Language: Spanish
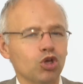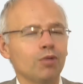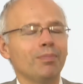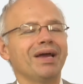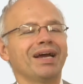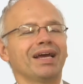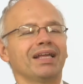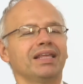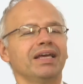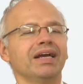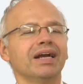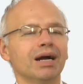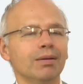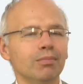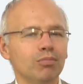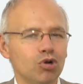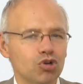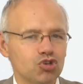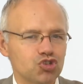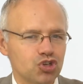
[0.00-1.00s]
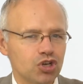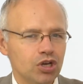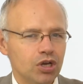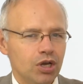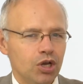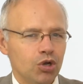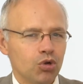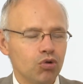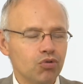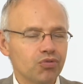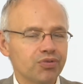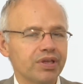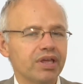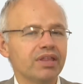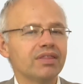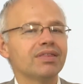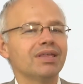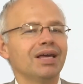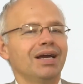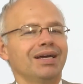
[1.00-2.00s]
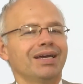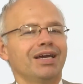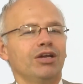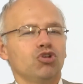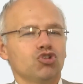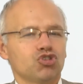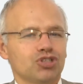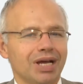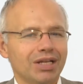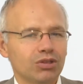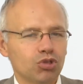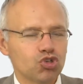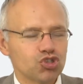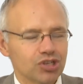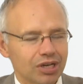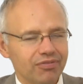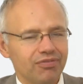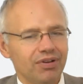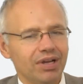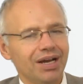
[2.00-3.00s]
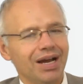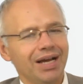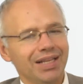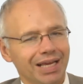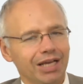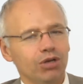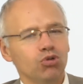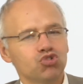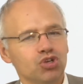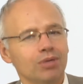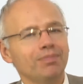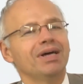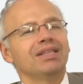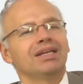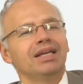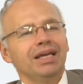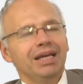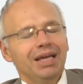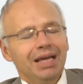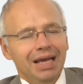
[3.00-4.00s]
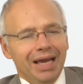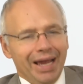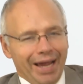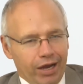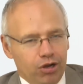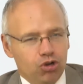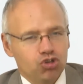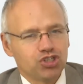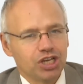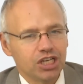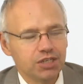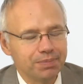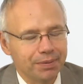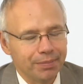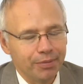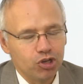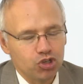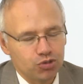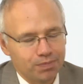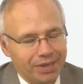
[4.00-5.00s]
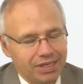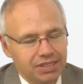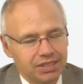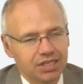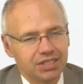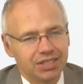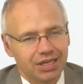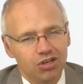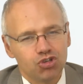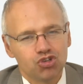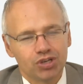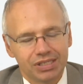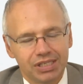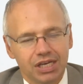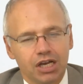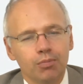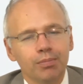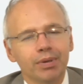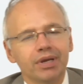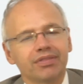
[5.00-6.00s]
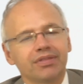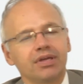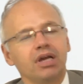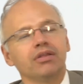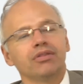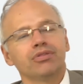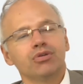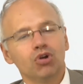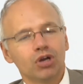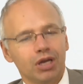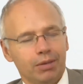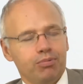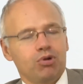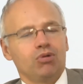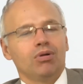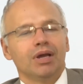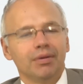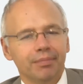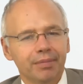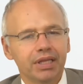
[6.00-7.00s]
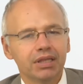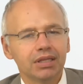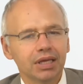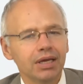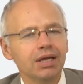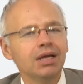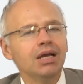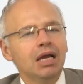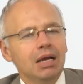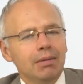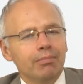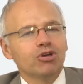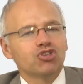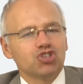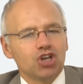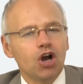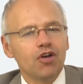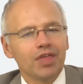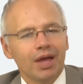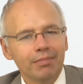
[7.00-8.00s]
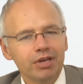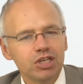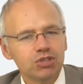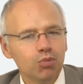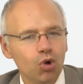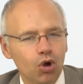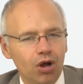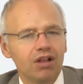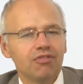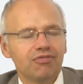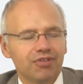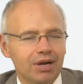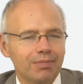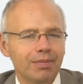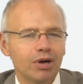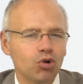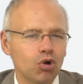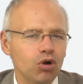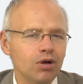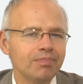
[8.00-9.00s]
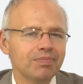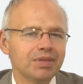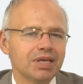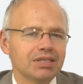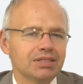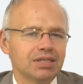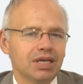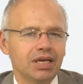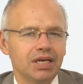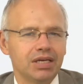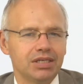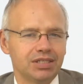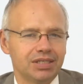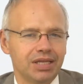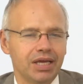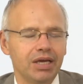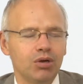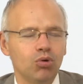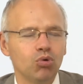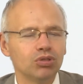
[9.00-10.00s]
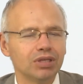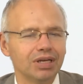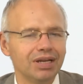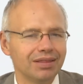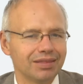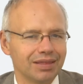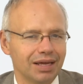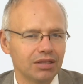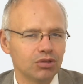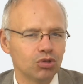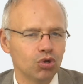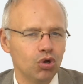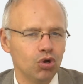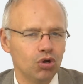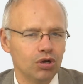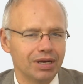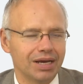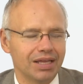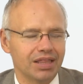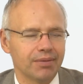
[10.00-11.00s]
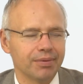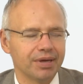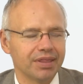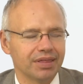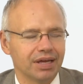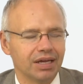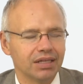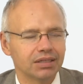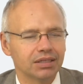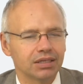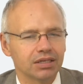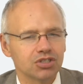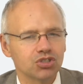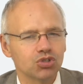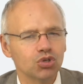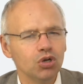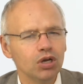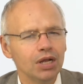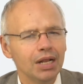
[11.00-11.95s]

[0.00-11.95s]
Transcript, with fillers: todo para que tengamos conciencia que los datos reflejan el uso en Madrid en los seis primeros meses en los que se comercializó, que probablemente pues ahora mismo el fármaco se esté utilizando cada vez antes.